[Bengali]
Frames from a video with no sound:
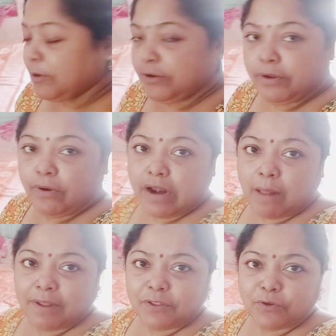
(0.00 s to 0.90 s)
বইটইগুলো
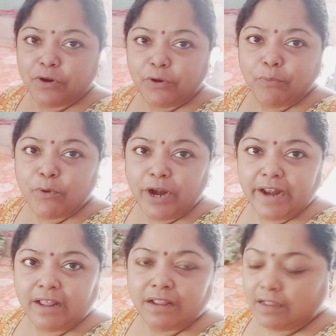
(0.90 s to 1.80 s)
নামা ততক্ষণ একটু পড়ে
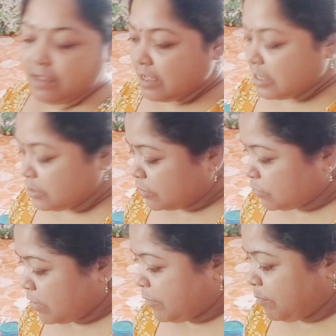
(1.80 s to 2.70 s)
নে
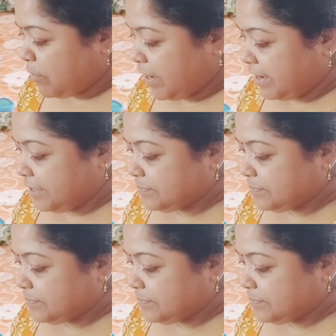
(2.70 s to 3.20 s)
ততক্ষণ একটু পড়ে নে